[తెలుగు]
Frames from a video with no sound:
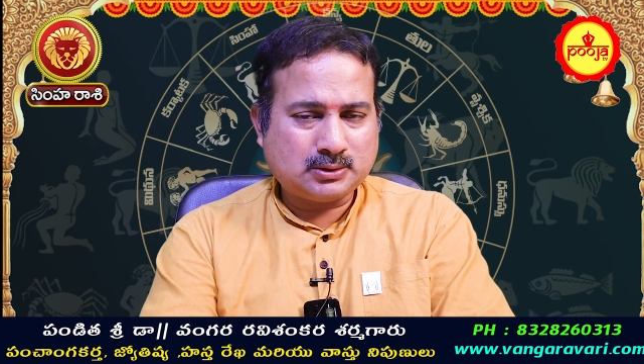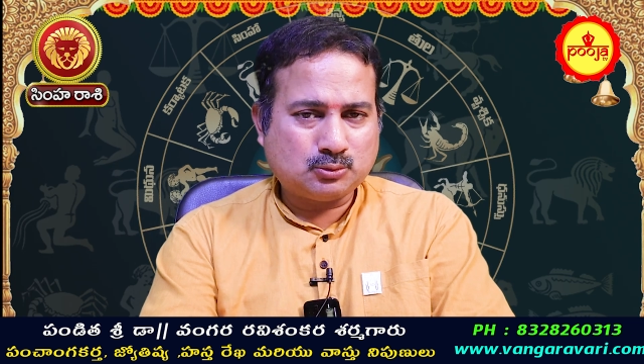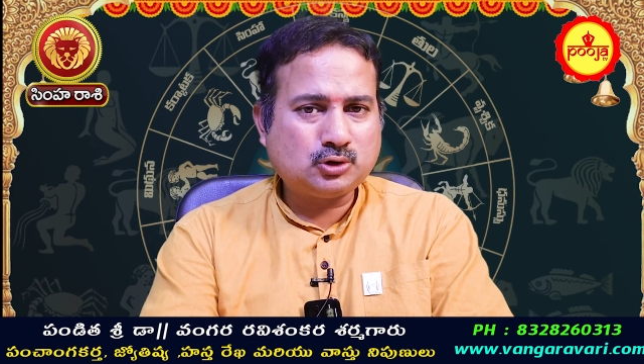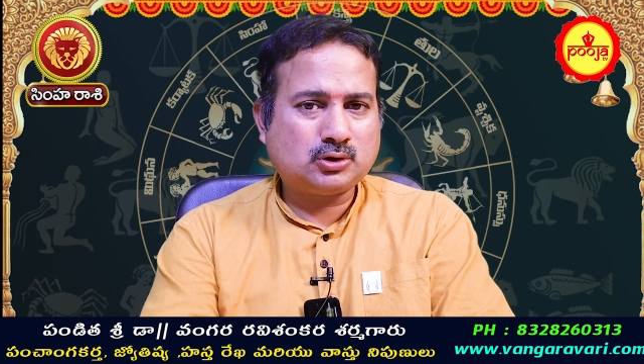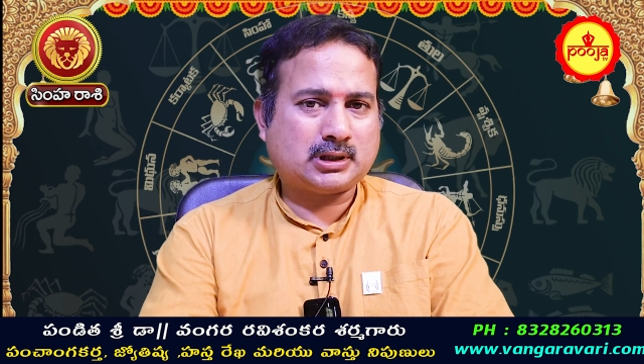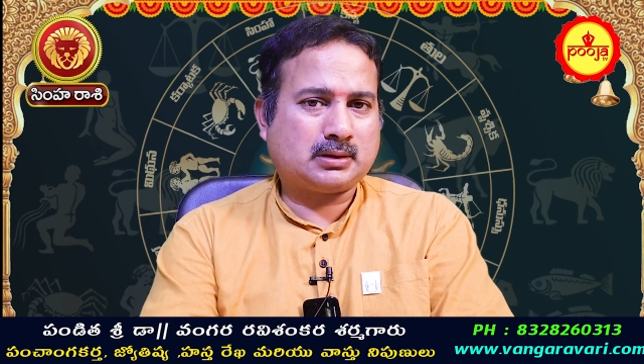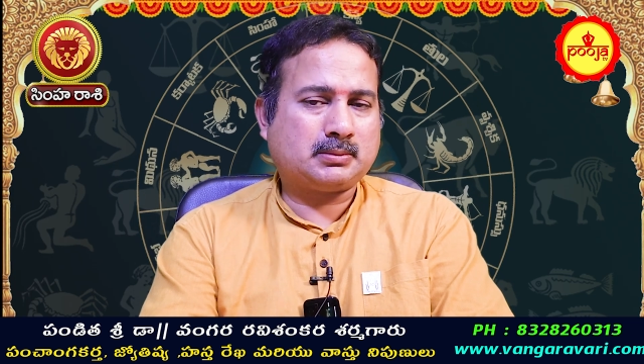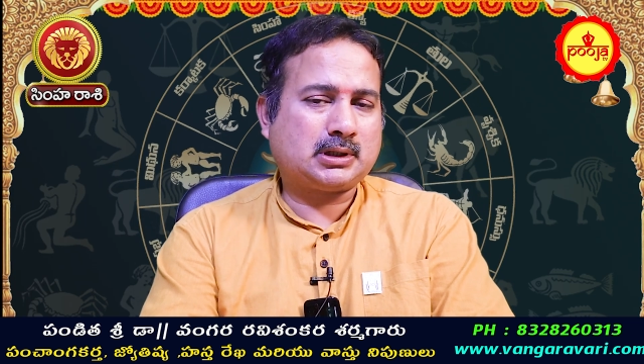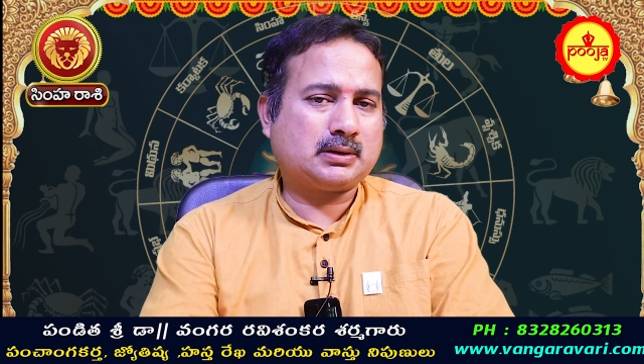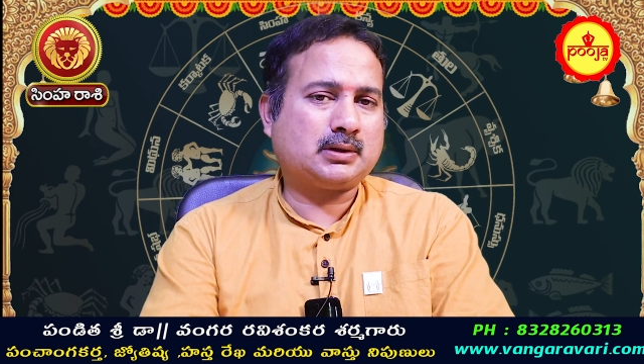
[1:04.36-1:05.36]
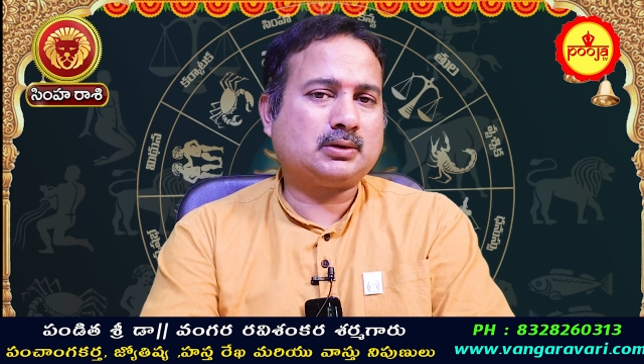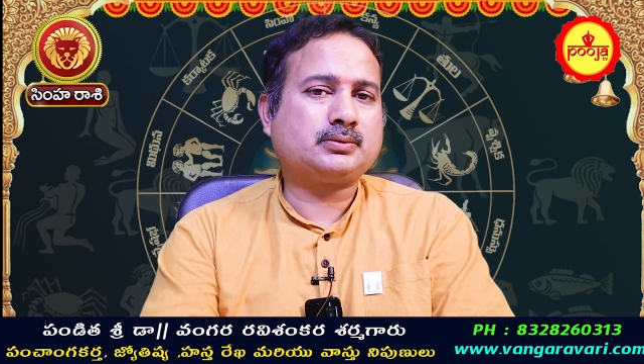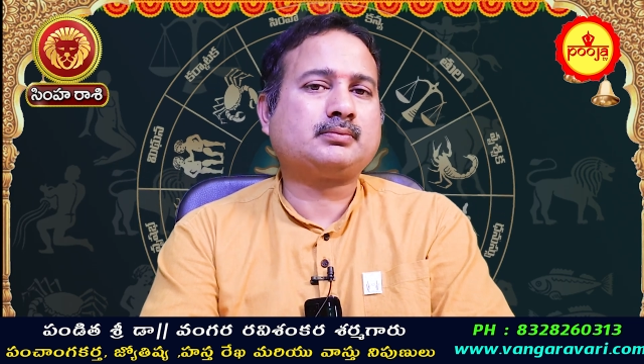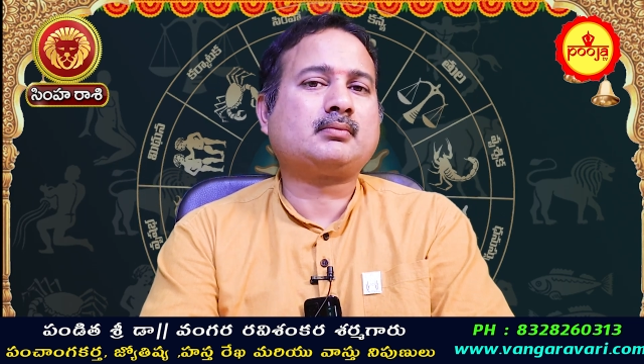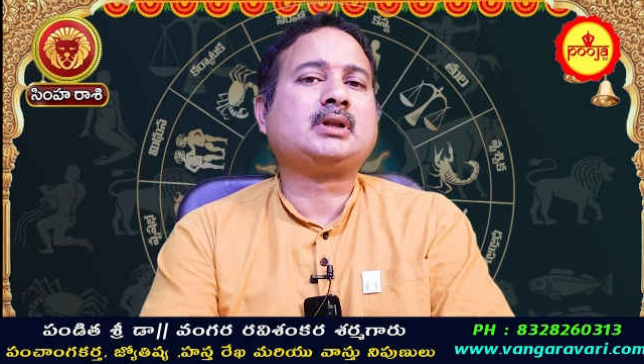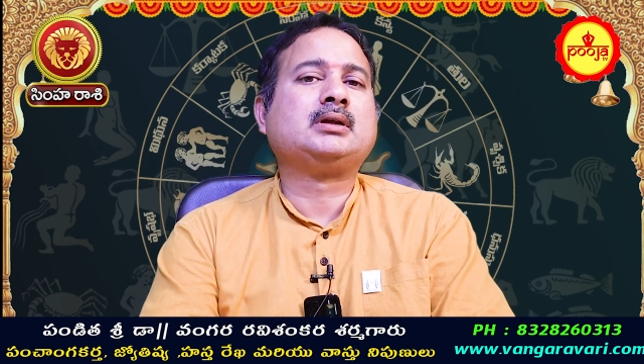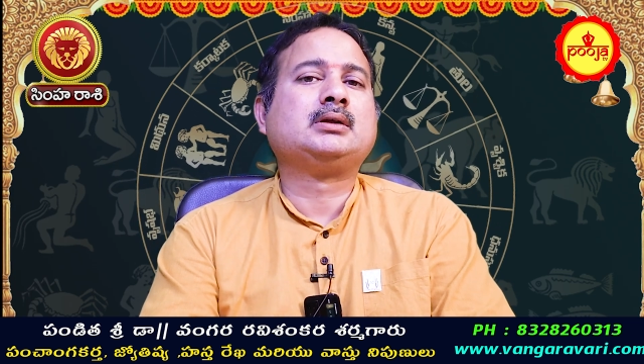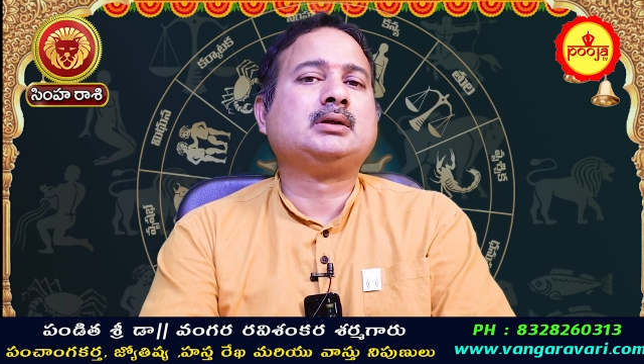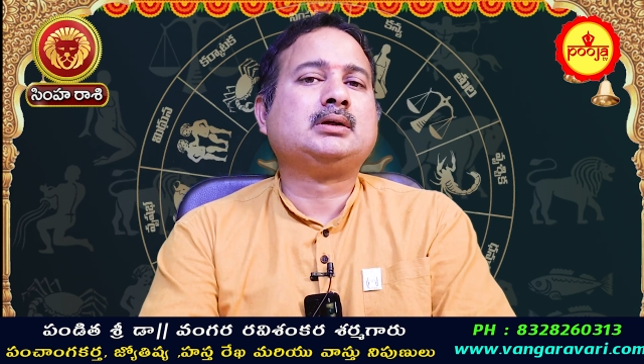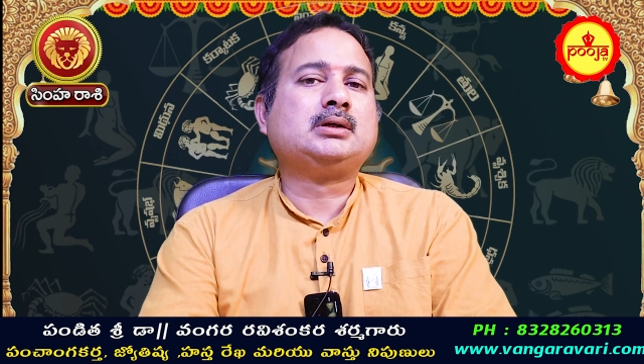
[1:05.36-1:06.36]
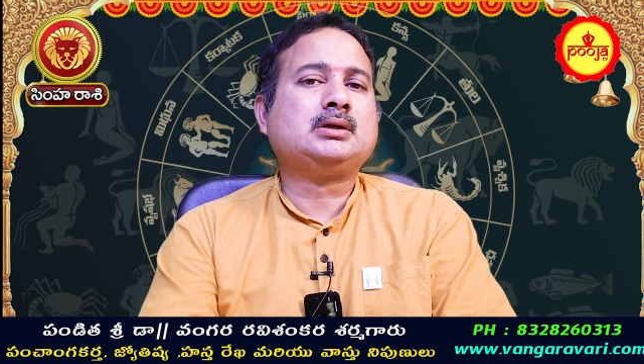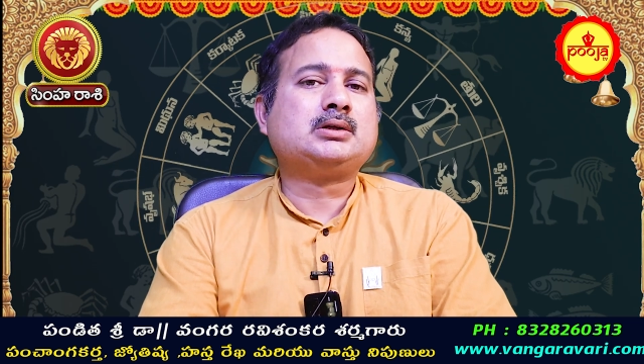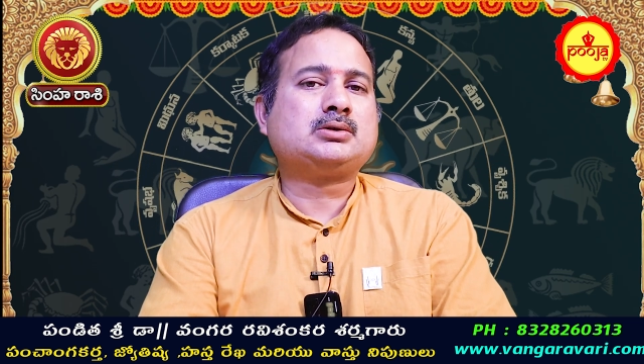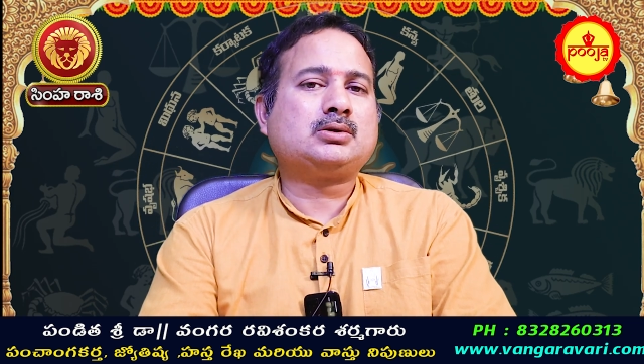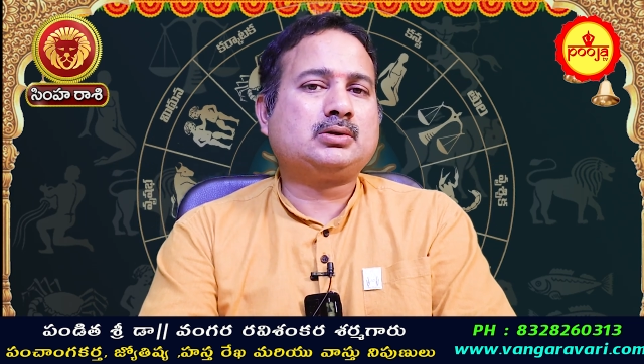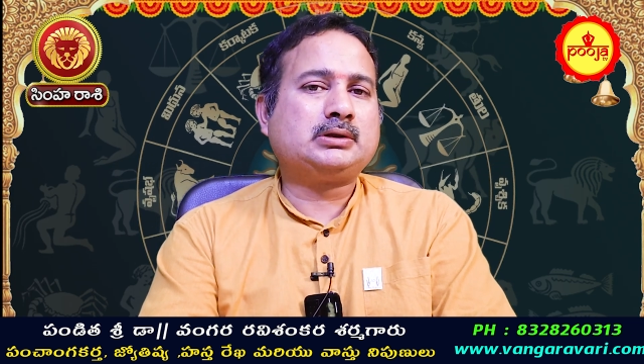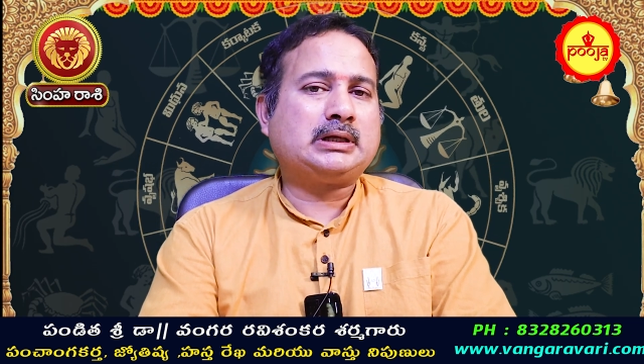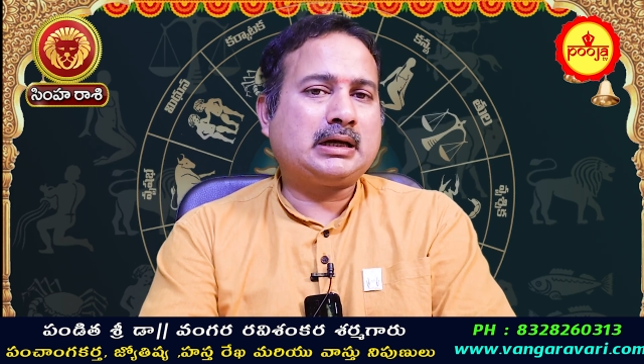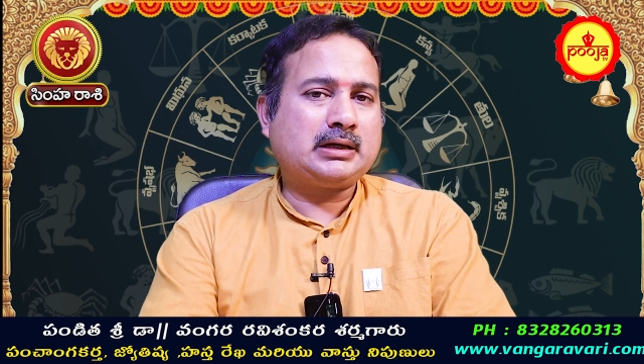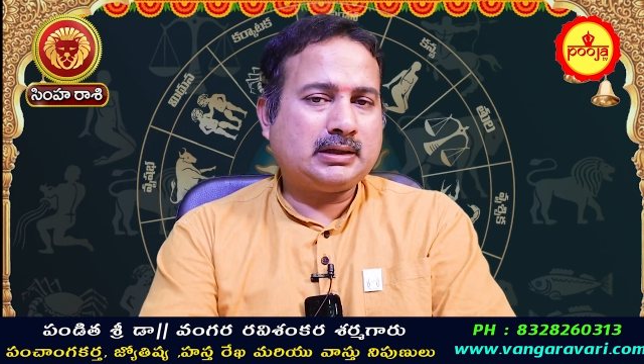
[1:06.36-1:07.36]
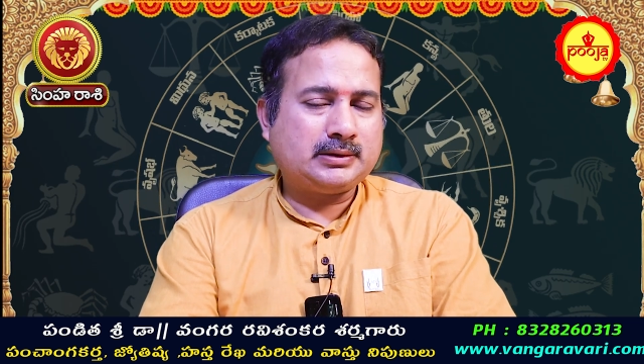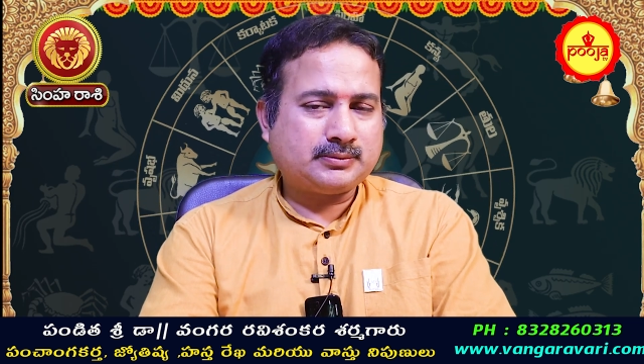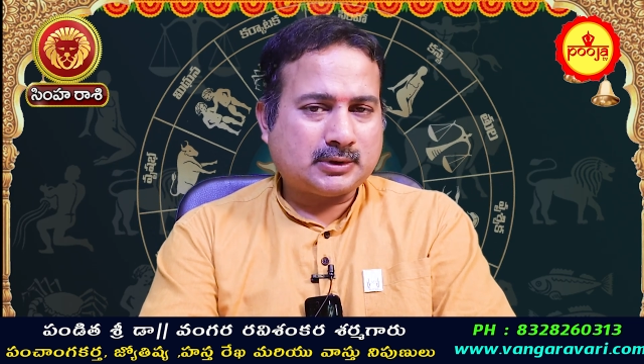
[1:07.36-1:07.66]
కానీ ముందుంటారన్నమాట వాళ్ళు సో ఇలాంటి